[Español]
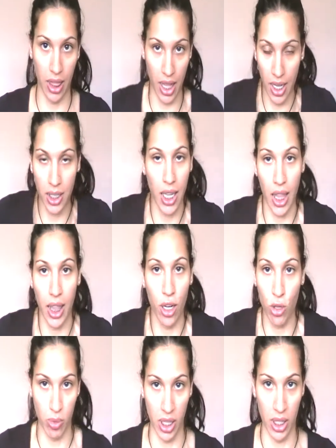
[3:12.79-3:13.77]
tienes que
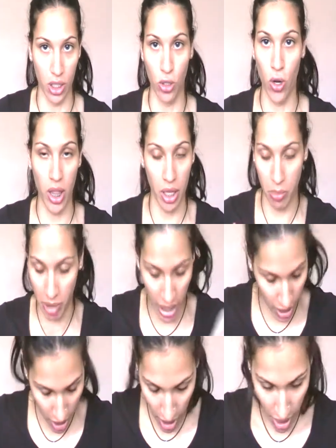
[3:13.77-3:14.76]
hacerlo bien. Si no lo haces
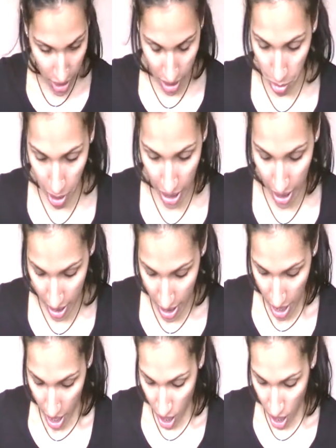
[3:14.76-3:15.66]
bien, se pela.